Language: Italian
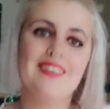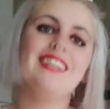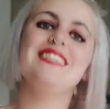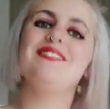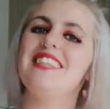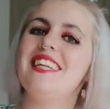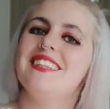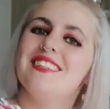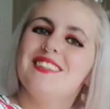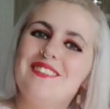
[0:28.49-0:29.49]
Oggi mi
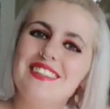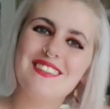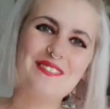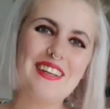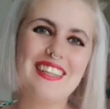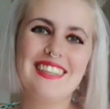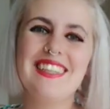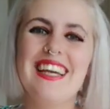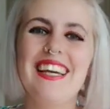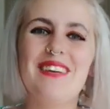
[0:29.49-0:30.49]
sento super super,
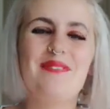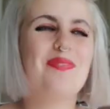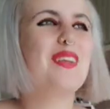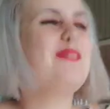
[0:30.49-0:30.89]
ehm,